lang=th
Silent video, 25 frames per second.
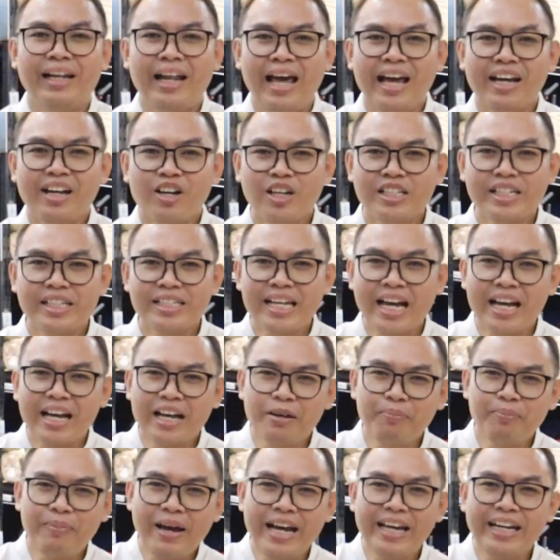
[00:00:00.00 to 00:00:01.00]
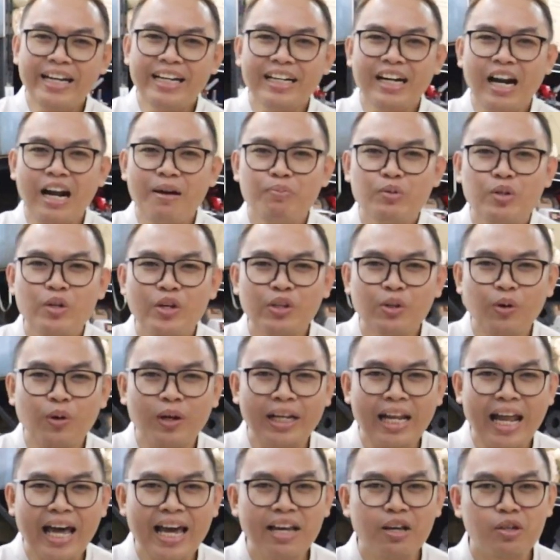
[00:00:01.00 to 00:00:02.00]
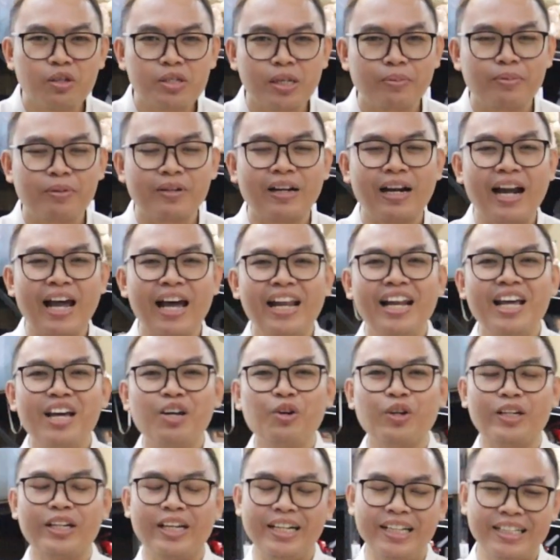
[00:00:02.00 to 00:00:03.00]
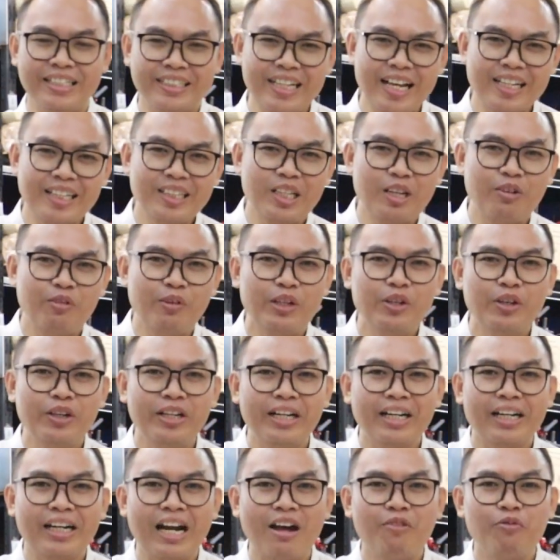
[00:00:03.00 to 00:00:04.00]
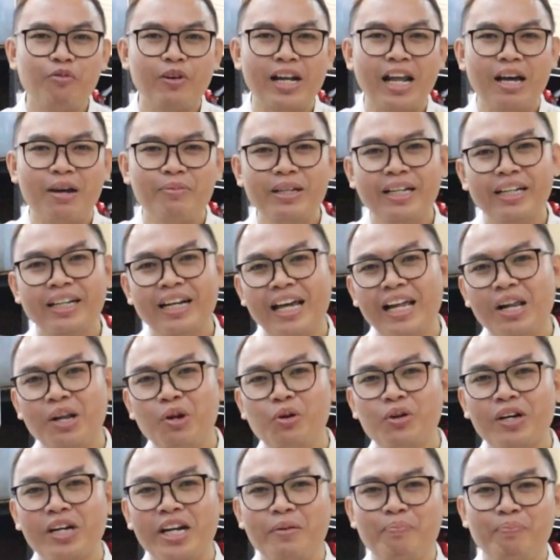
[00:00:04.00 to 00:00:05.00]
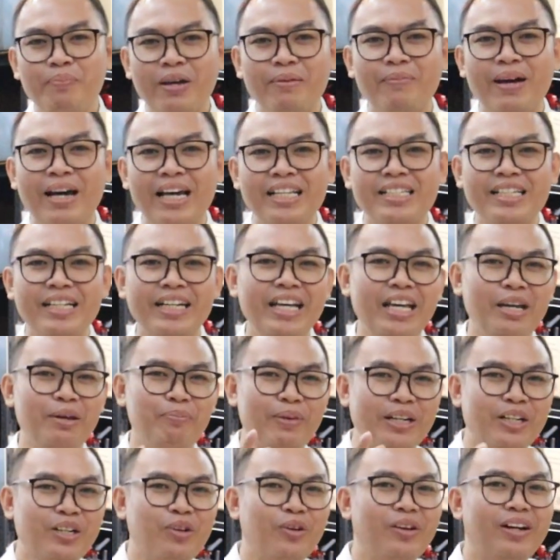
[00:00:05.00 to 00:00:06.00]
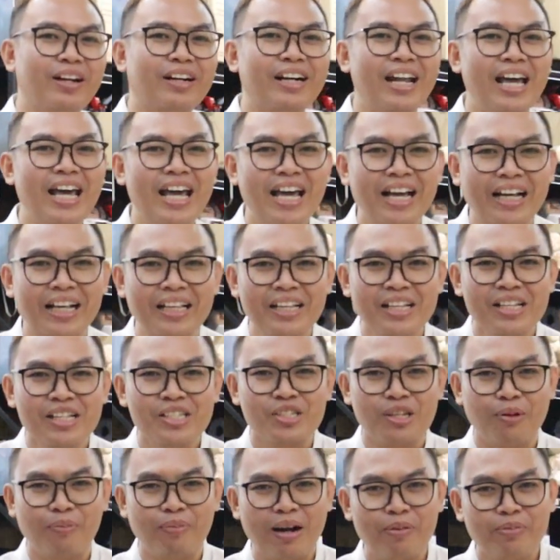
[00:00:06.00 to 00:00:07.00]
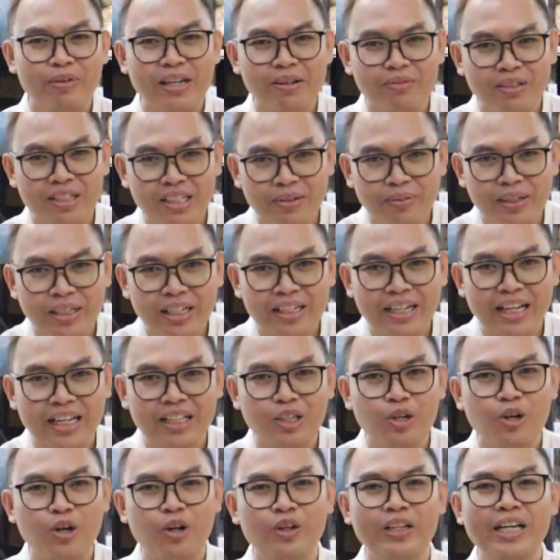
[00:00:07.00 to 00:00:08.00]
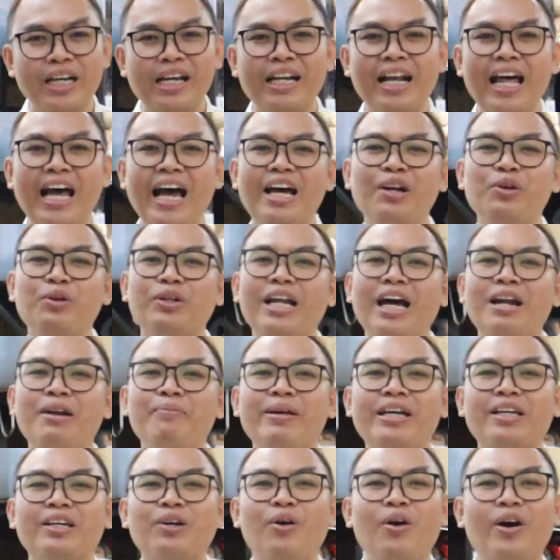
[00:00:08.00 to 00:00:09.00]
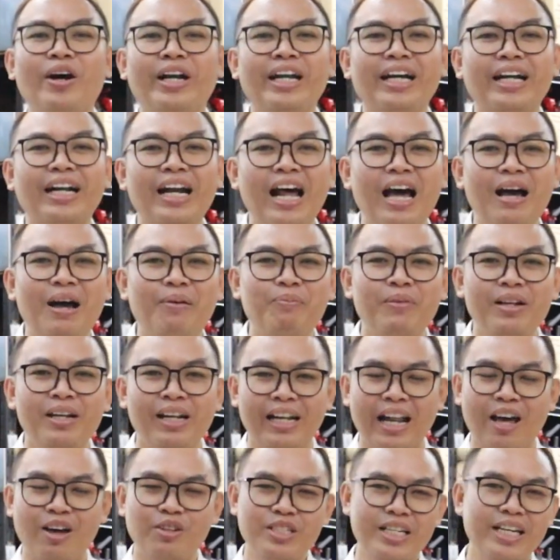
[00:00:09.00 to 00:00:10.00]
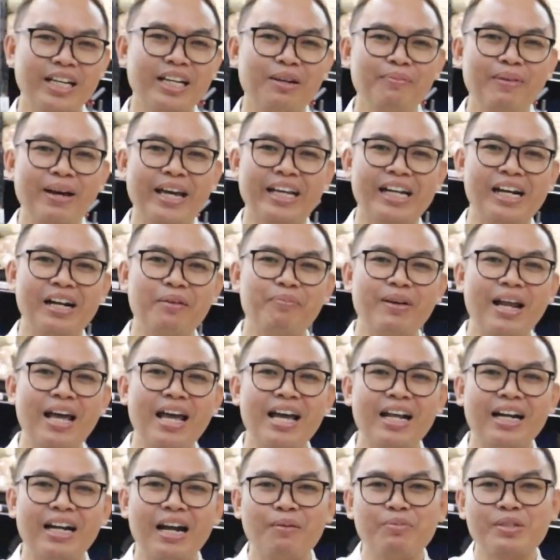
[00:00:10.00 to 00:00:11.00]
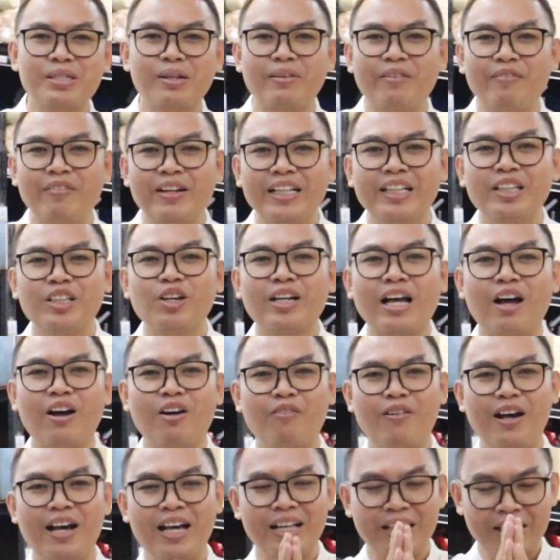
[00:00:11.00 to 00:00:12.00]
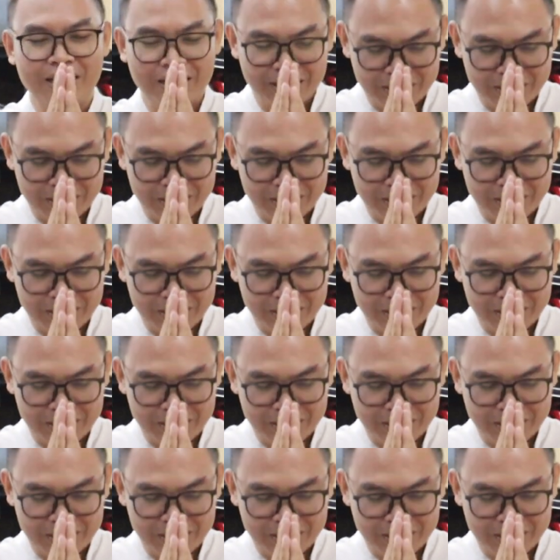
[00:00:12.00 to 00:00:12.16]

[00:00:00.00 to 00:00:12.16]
และก่อนจะจากกันไปนะครับช่วยกดไลค์กด Subscribe และกดกระดิ่งแจ้งเตือนไว้ด้วยนะครับเวลาพี่เดนัยลงคลิปใหม่ๆจะได้เห็นเป็นคนแรกๆสำหรับคลิปนี้พี่เดนัยต้องขออนุญาตลาทุกท่านไปก่อนนะครับแล้วเจอกันใหม่คลิปหน้าครับสำหรับวันนี้ต้องกล่าวคำว่า